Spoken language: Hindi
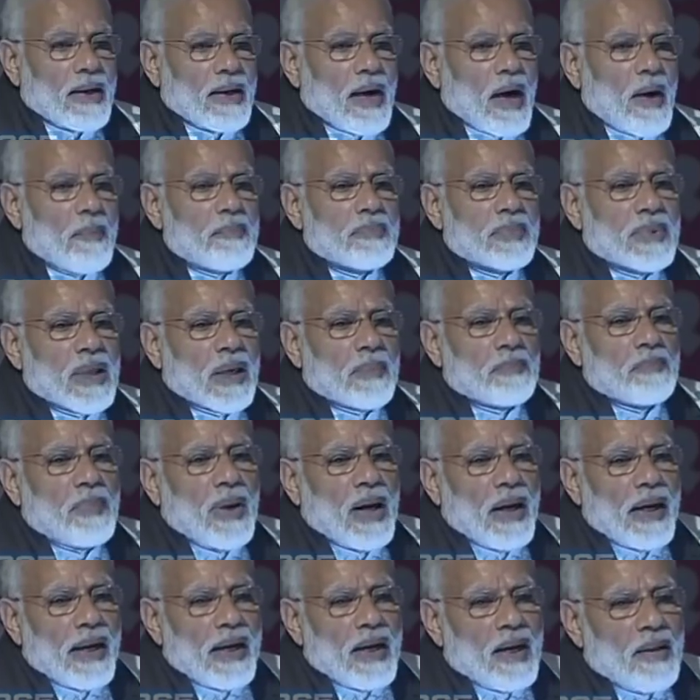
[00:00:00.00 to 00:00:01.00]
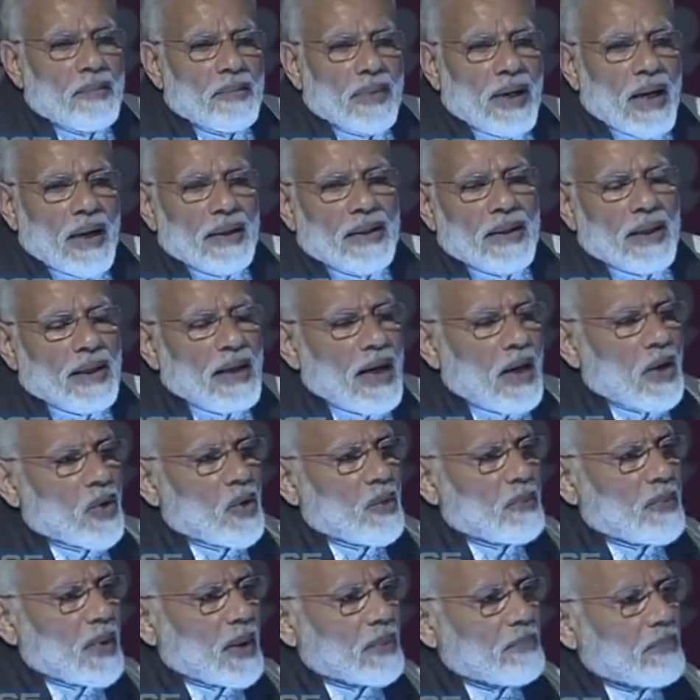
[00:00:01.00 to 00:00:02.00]
कि अब तक भले हमने
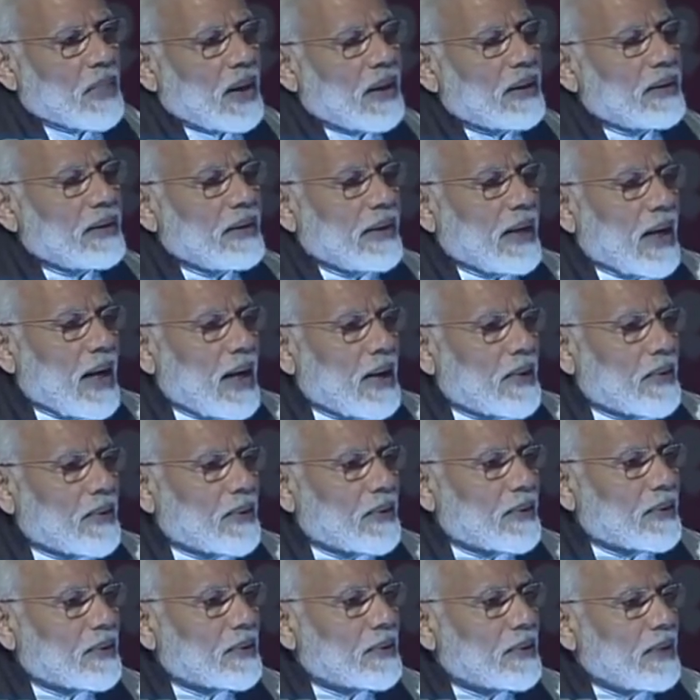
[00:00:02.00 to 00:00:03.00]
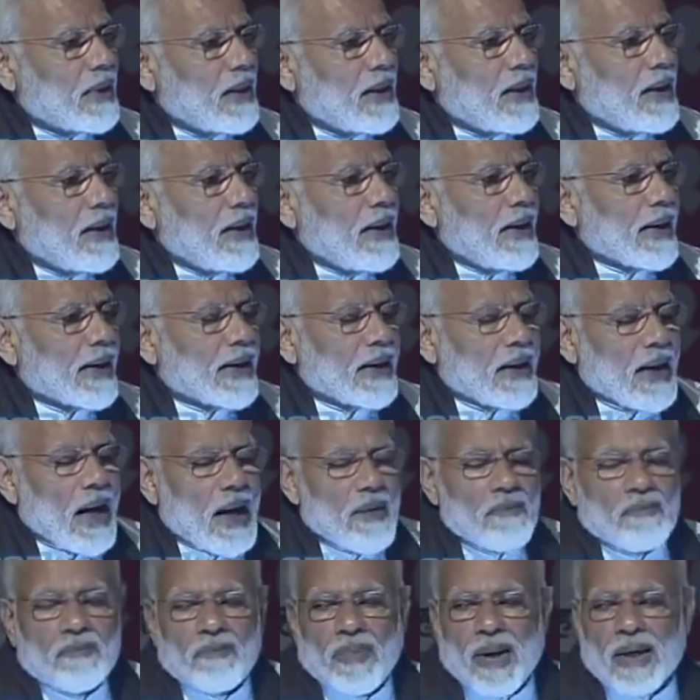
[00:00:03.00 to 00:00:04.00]
अधिकारों पर बल दिया हो लेकिन
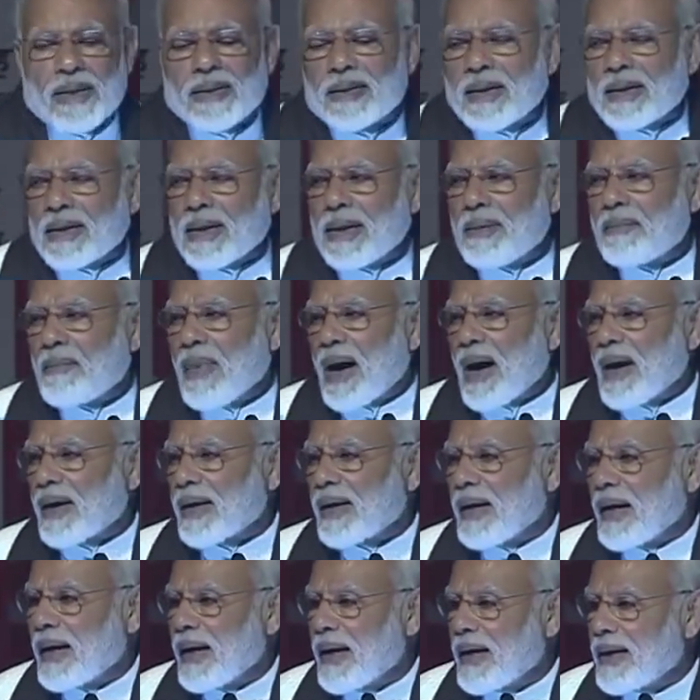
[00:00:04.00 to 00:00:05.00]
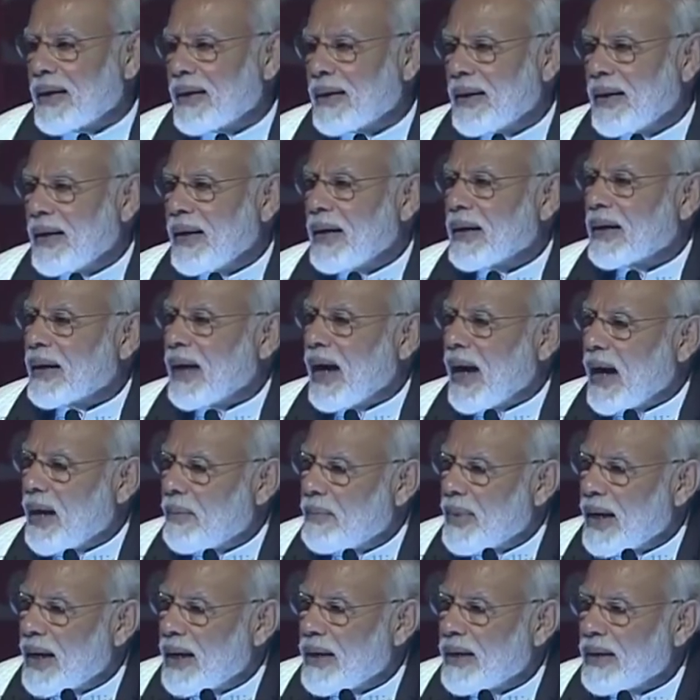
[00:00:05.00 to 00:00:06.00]
अब वक्त की मांग है कि
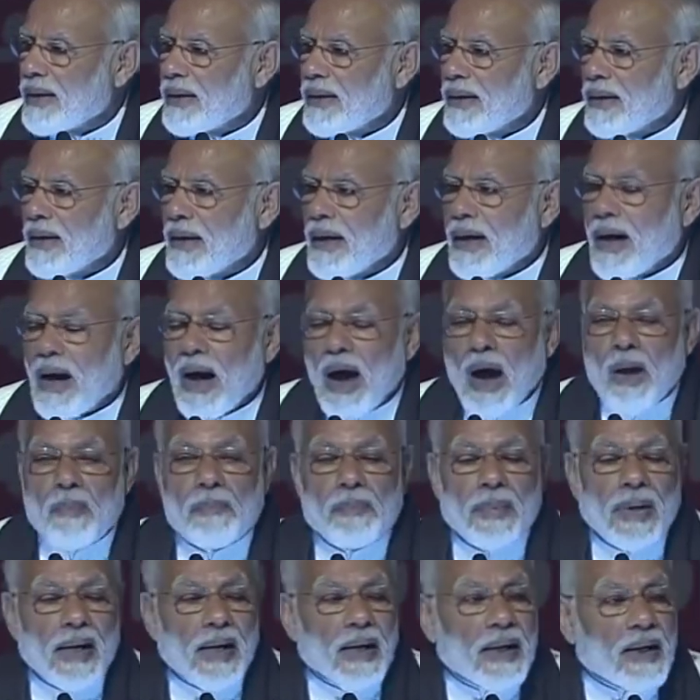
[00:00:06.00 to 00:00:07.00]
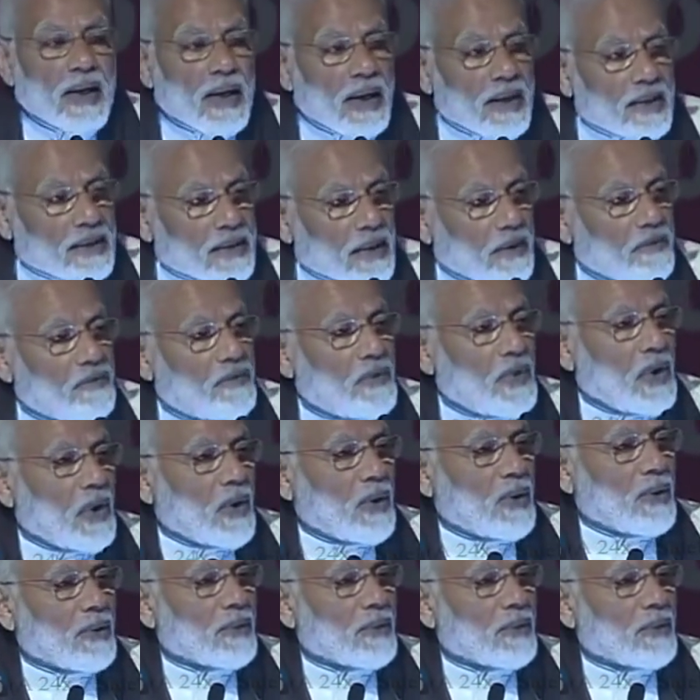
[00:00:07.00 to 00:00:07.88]
हमें अपने कर्तव्यों